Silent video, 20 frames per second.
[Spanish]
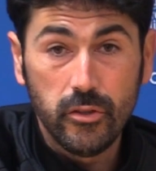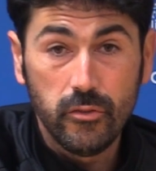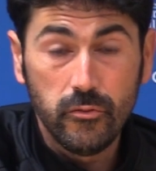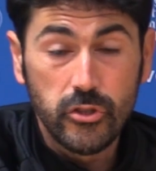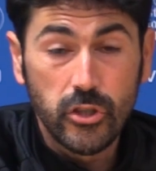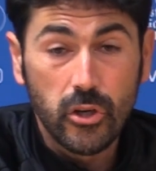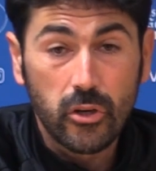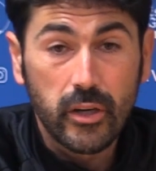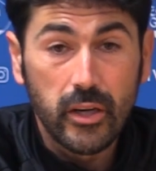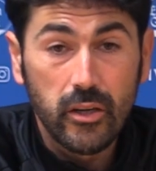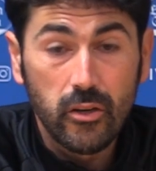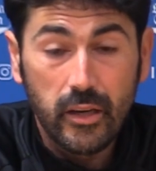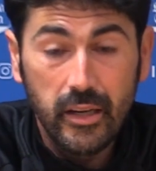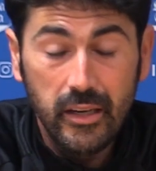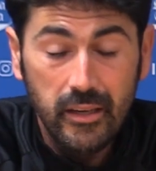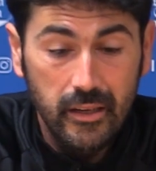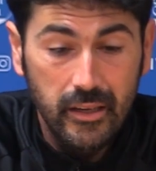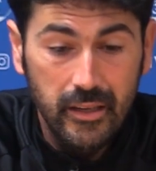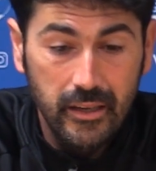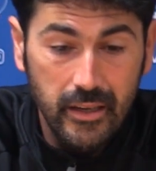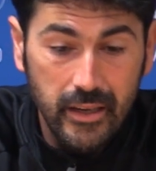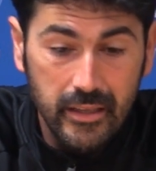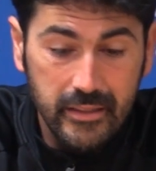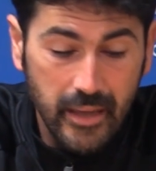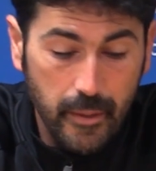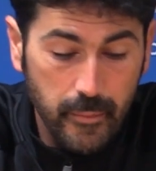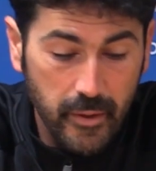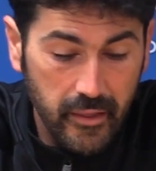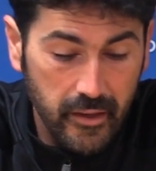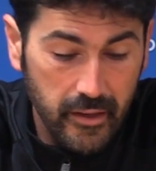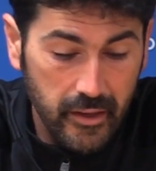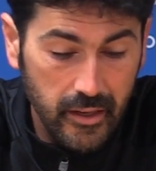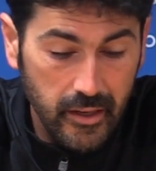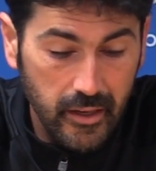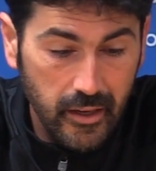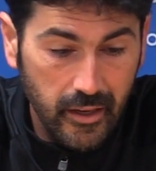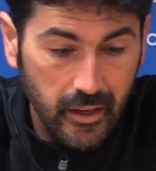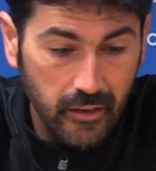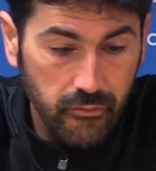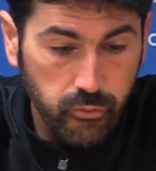yo, creo que el, tema
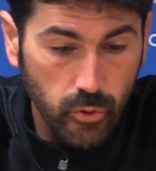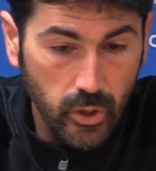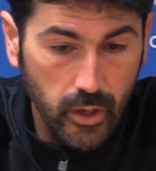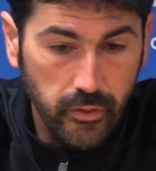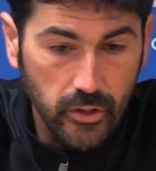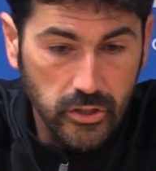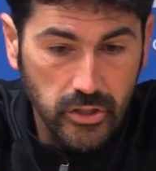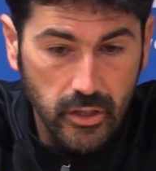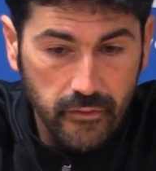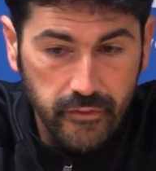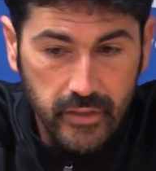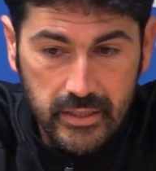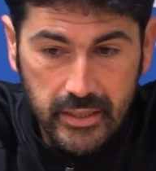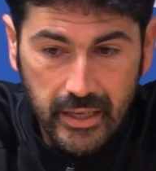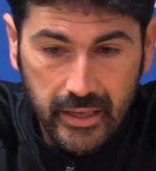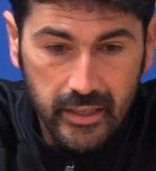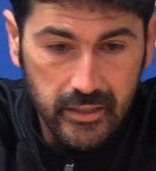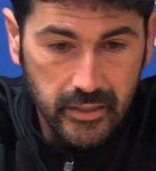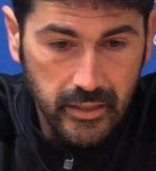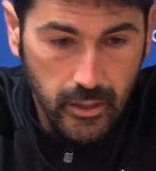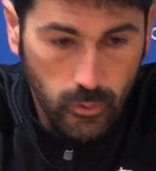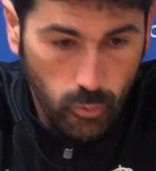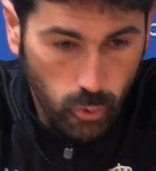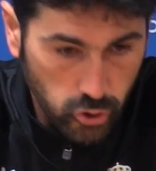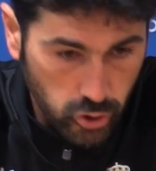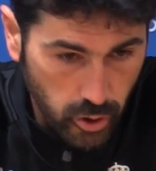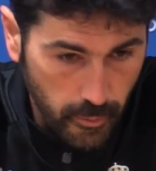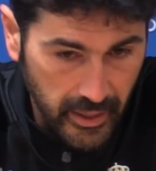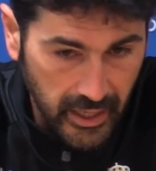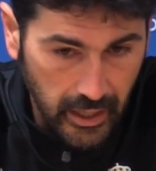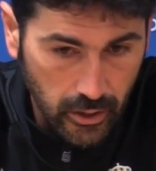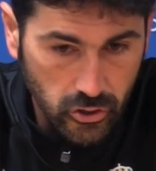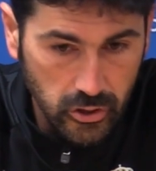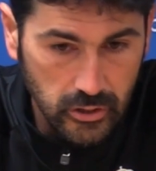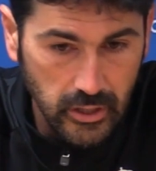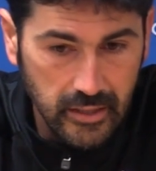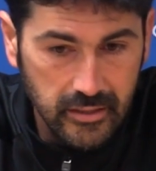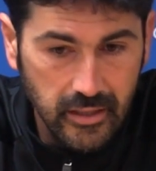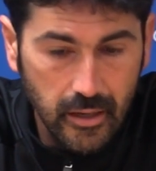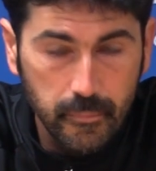de refuerzos y de fichajes, incluso para
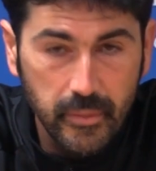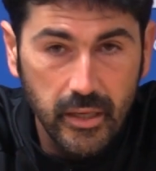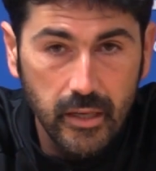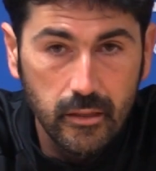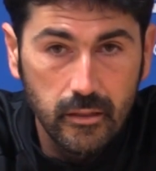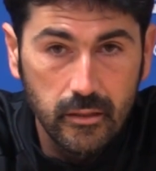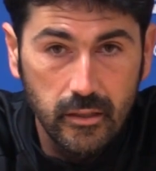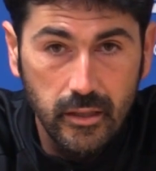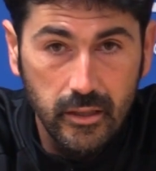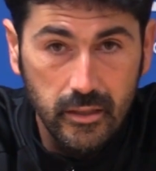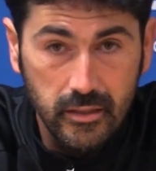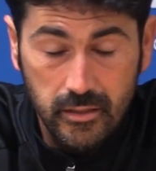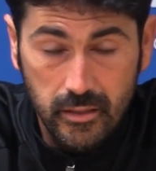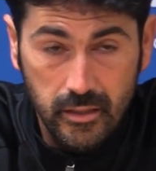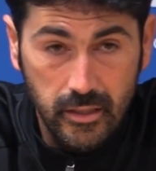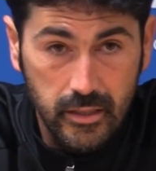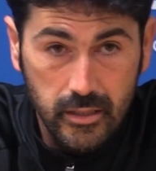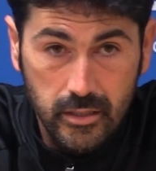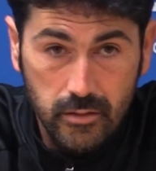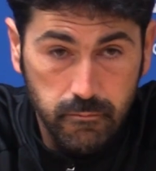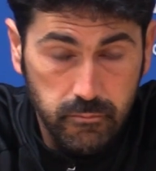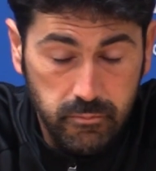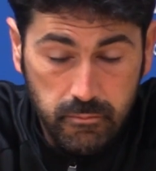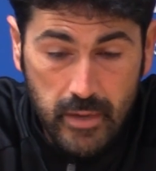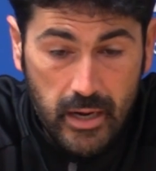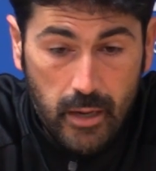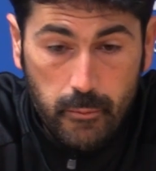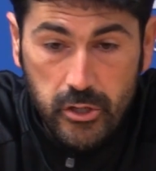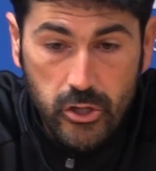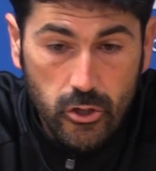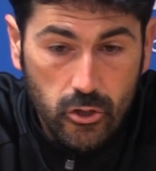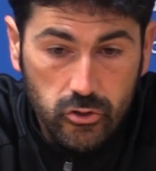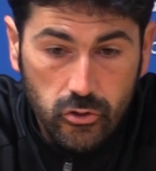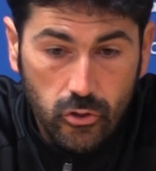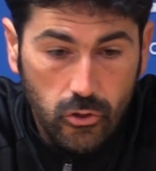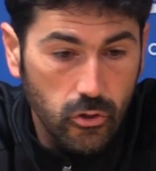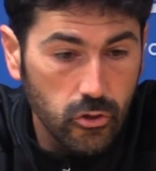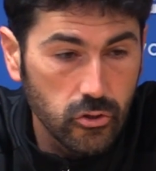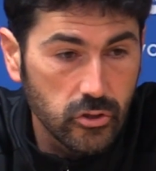nosotras también, es, maravilloso, ¿no?